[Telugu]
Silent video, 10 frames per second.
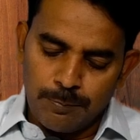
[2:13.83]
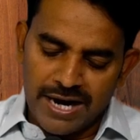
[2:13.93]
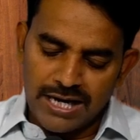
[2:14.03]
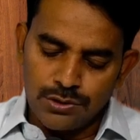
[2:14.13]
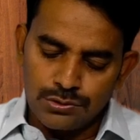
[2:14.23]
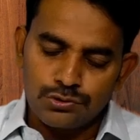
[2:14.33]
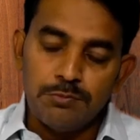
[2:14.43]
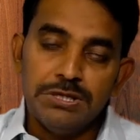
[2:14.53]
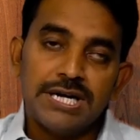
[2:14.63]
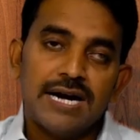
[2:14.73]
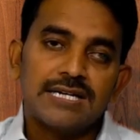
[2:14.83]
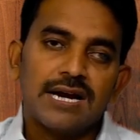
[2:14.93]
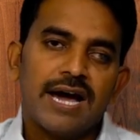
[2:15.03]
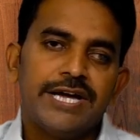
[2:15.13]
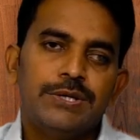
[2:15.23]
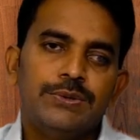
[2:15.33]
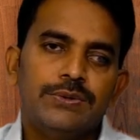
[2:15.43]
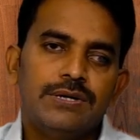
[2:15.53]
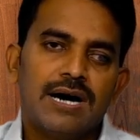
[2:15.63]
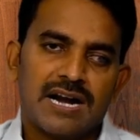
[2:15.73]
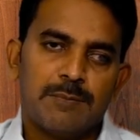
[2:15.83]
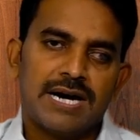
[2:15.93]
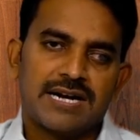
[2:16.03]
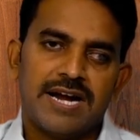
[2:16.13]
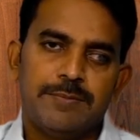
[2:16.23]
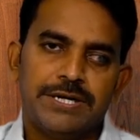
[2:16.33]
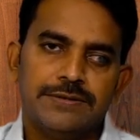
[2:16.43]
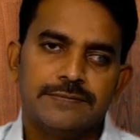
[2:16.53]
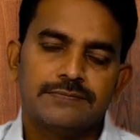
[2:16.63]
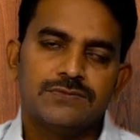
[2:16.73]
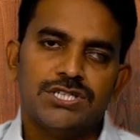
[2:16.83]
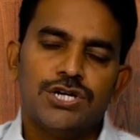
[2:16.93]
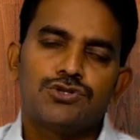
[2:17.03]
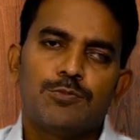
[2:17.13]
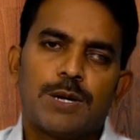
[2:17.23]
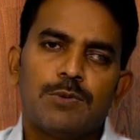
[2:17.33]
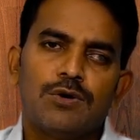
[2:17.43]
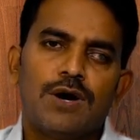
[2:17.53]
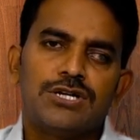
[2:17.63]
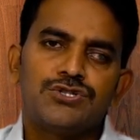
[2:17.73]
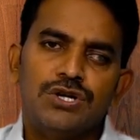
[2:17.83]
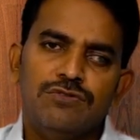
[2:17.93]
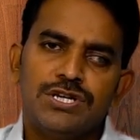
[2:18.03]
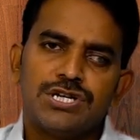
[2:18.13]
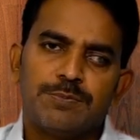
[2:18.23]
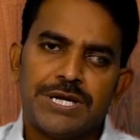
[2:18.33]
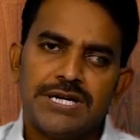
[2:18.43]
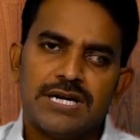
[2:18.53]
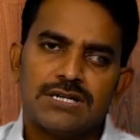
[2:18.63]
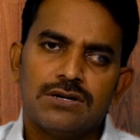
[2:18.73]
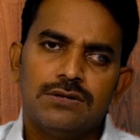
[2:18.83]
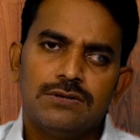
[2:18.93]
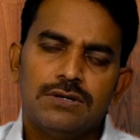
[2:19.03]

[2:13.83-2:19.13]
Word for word: పగలు తొమ్మిది గంటలు ఆయను అన్న మాట రాయబడింది యేసు ప్రభుల వారిని సెలవు వేసినప్పుడు ఎన్ని గంటలు